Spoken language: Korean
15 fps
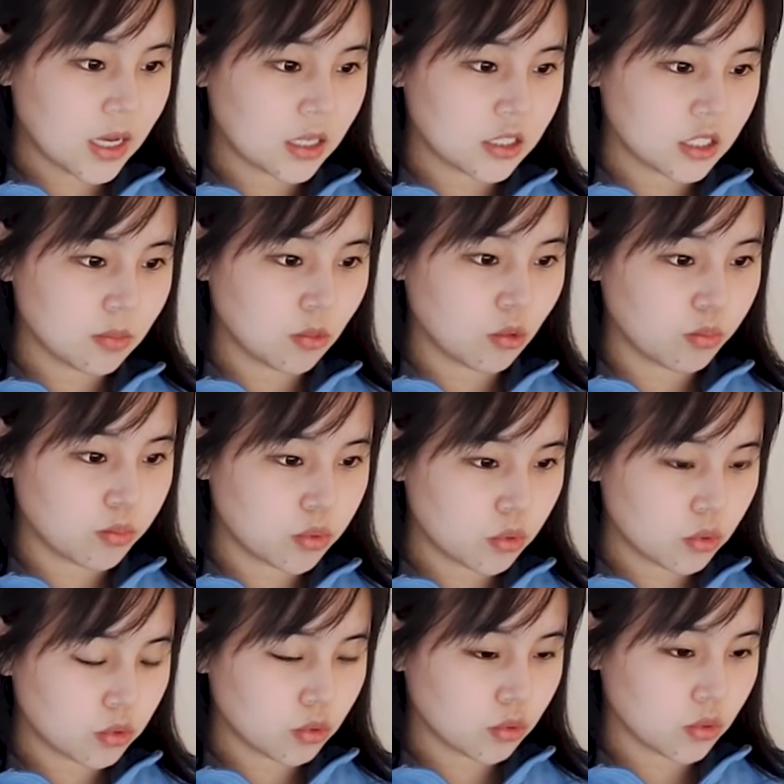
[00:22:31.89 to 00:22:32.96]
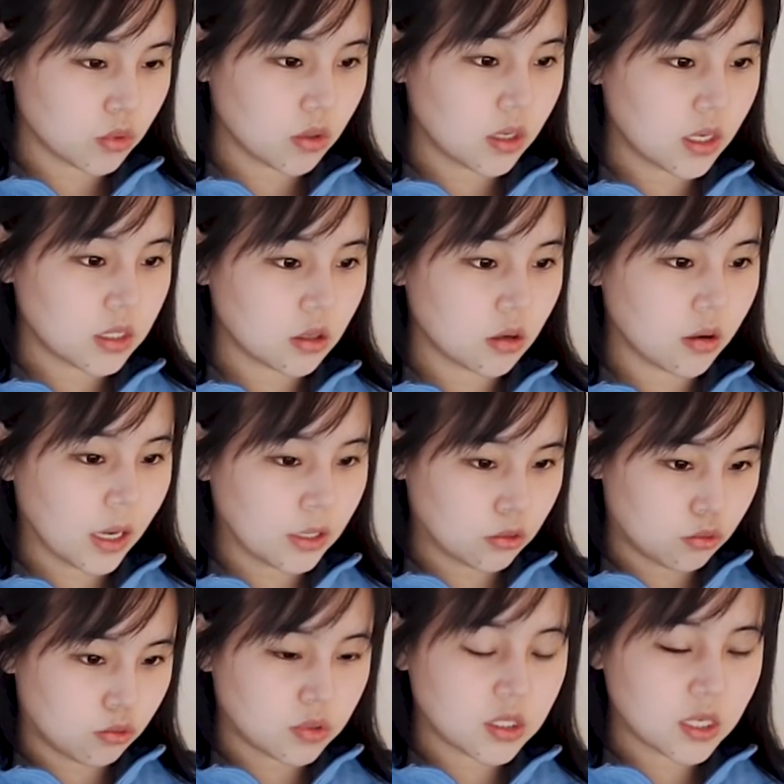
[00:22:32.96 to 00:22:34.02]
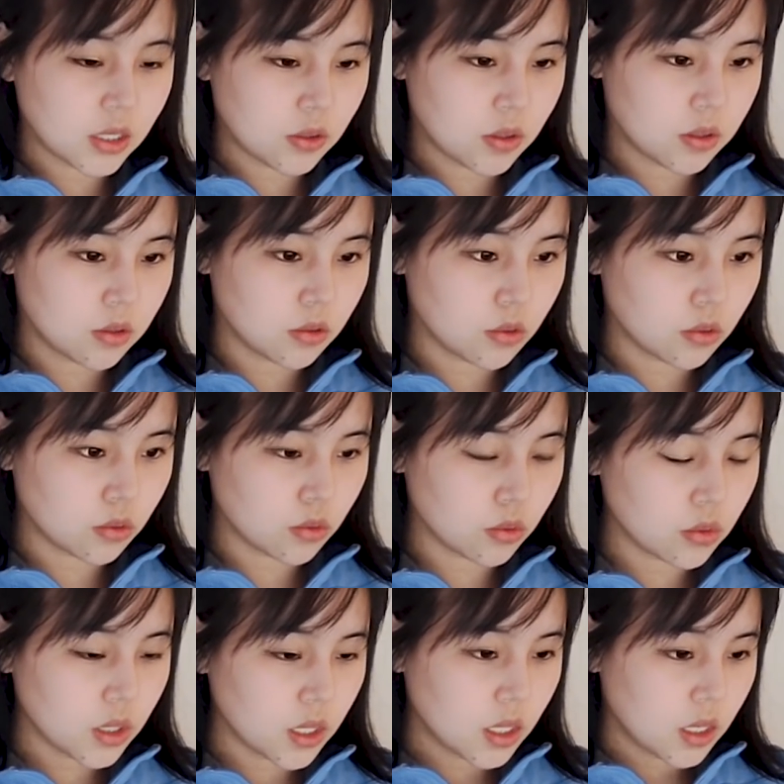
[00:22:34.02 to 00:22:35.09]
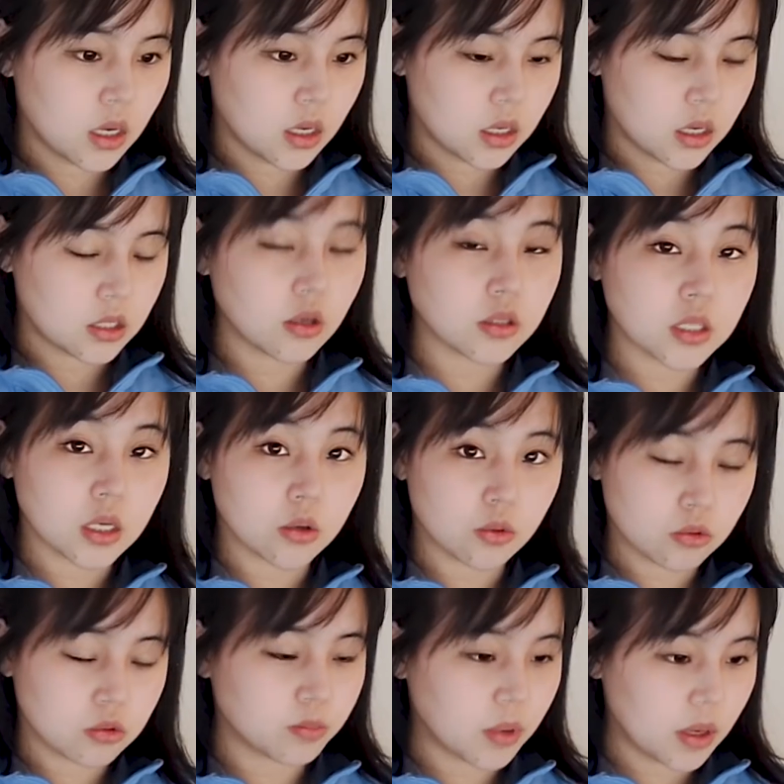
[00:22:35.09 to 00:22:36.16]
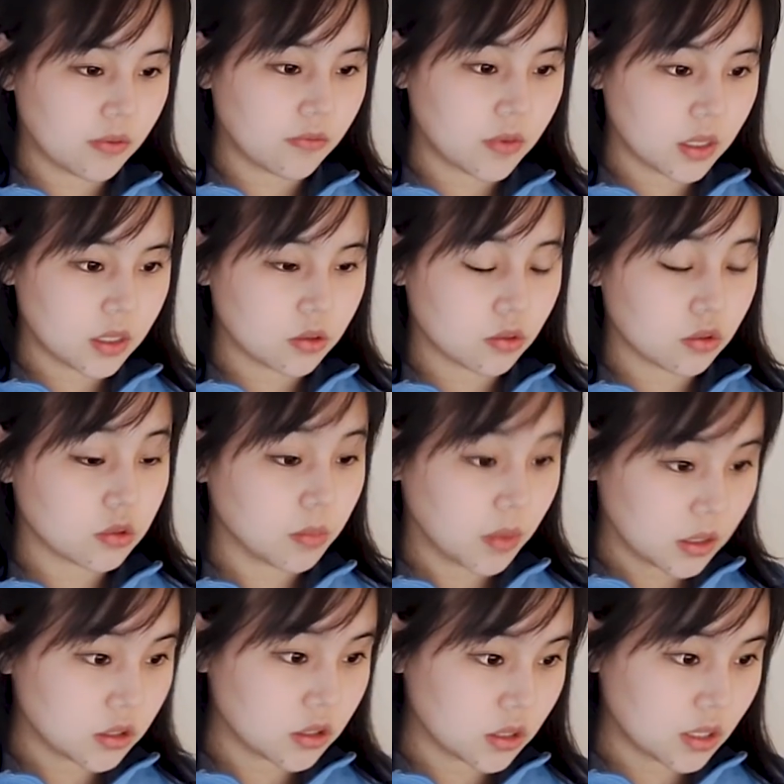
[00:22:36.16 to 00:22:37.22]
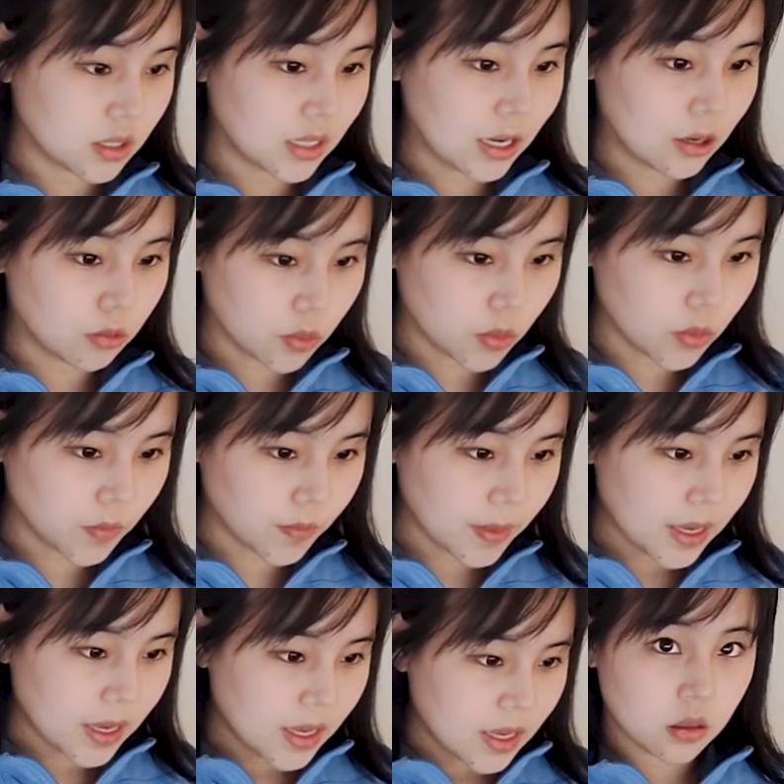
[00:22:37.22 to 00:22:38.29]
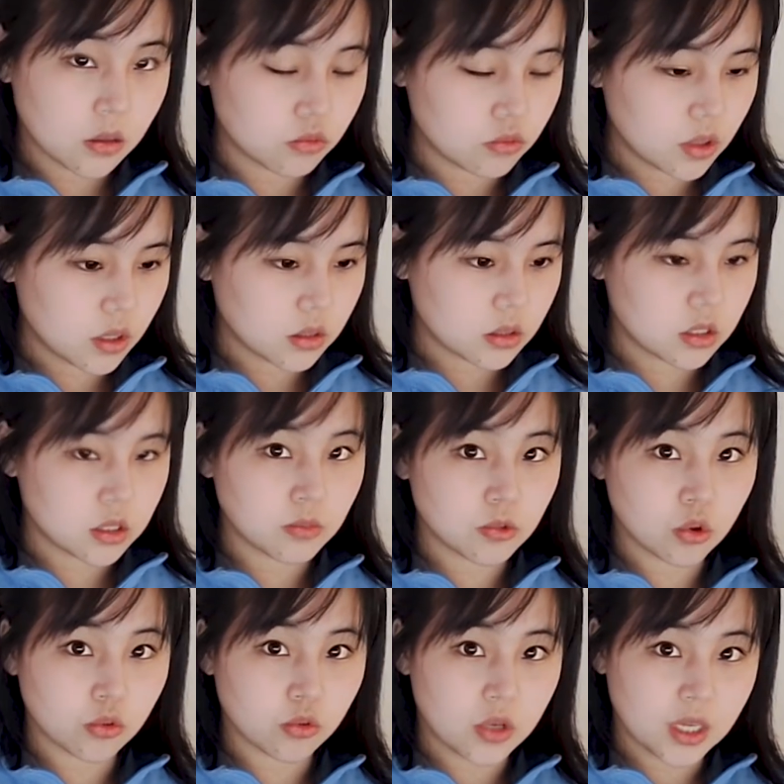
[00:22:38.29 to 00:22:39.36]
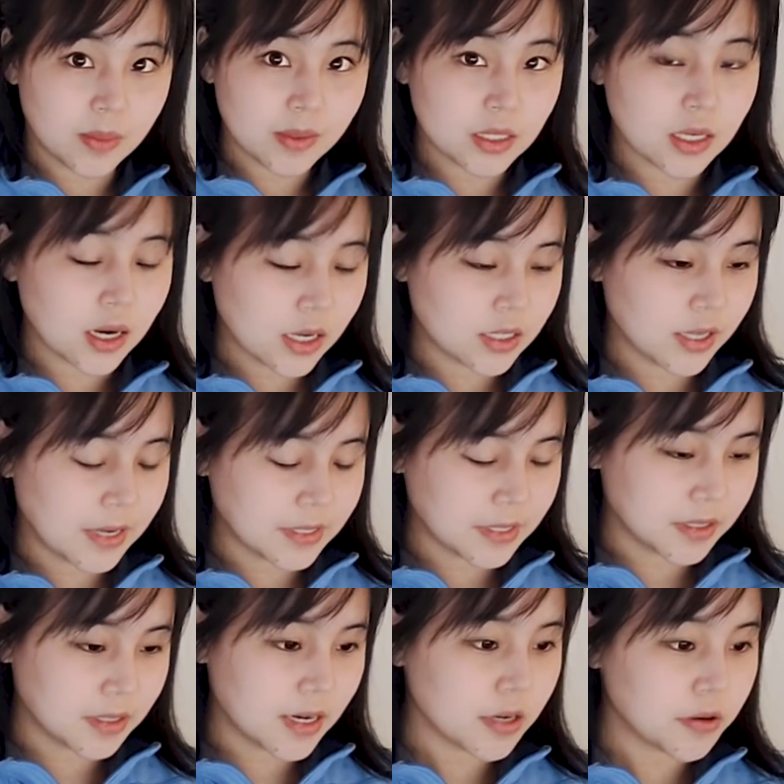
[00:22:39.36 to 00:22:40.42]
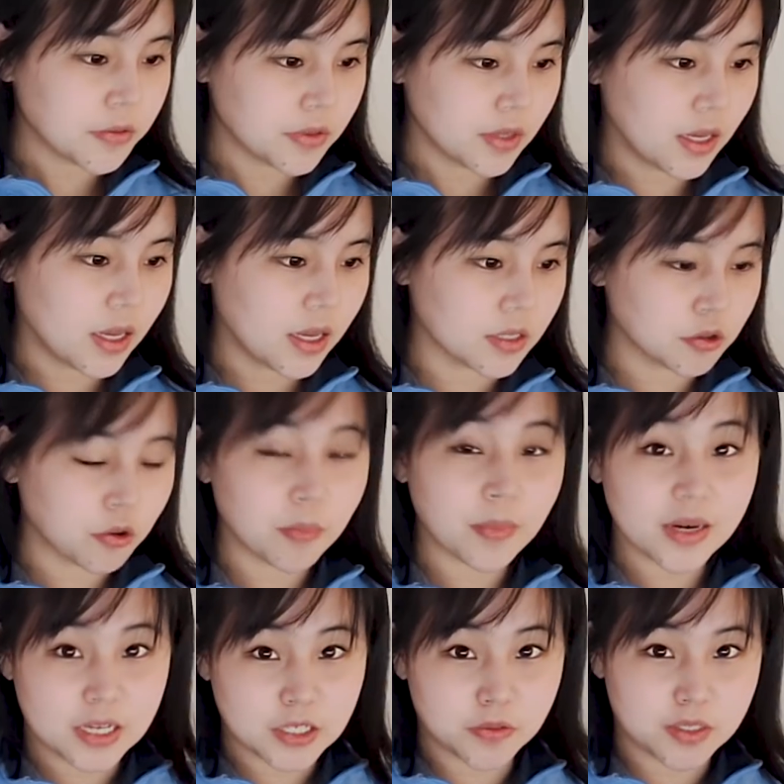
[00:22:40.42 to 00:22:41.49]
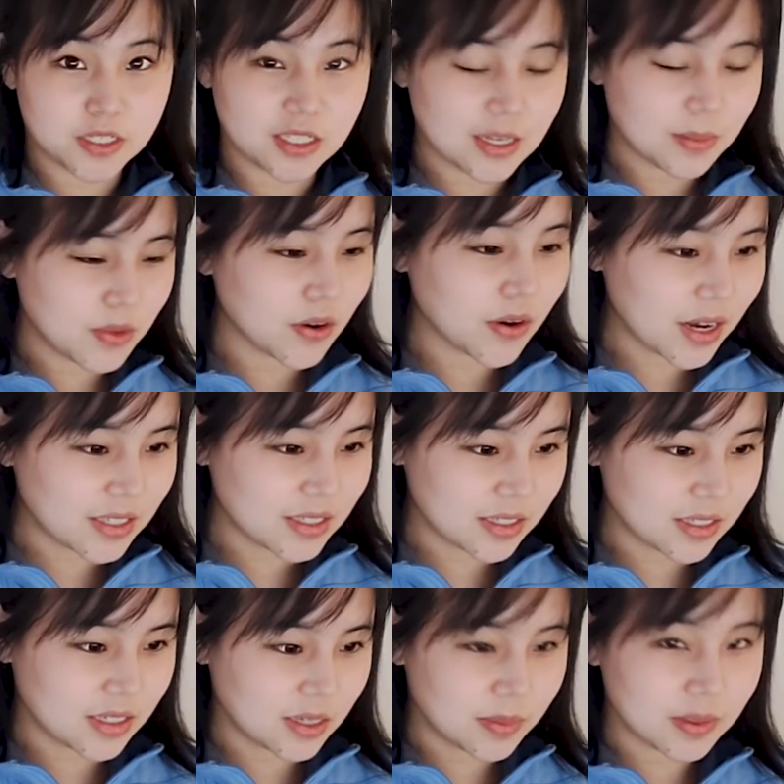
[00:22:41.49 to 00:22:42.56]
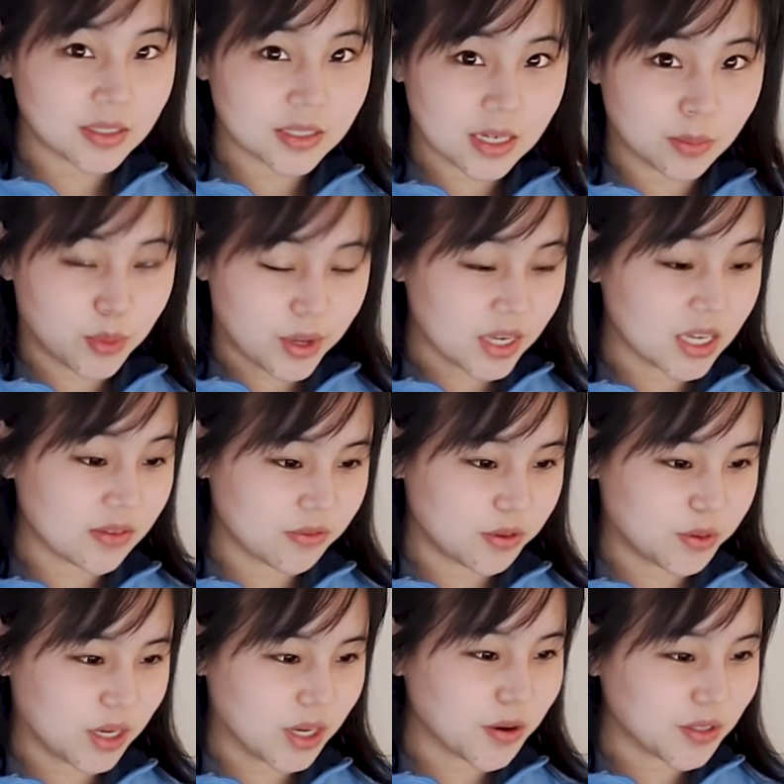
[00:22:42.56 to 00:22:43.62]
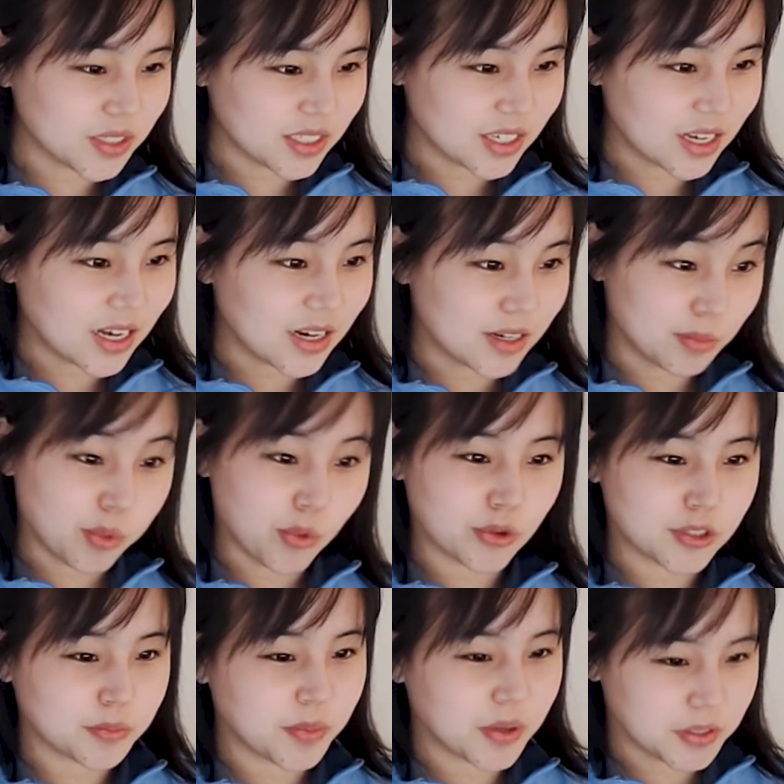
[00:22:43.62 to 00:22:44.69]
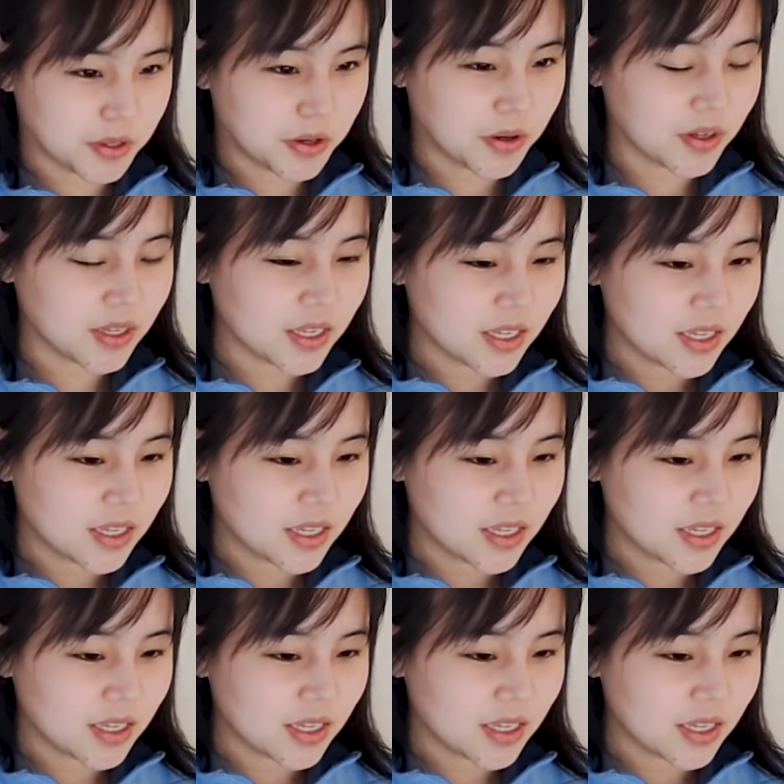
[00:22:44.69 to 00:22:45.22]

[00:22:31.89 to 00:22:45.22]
어, 15% 정도 선에서 계속 유지가 되는 거로 아, 그래서 이제 gross profit, gross margin이 나오고 어, 우리가 지금 적어도 2베타까지 계산을 할 건데 정말 2023년까지 2베타 breakeven이 될 것인가를 보고 싶어서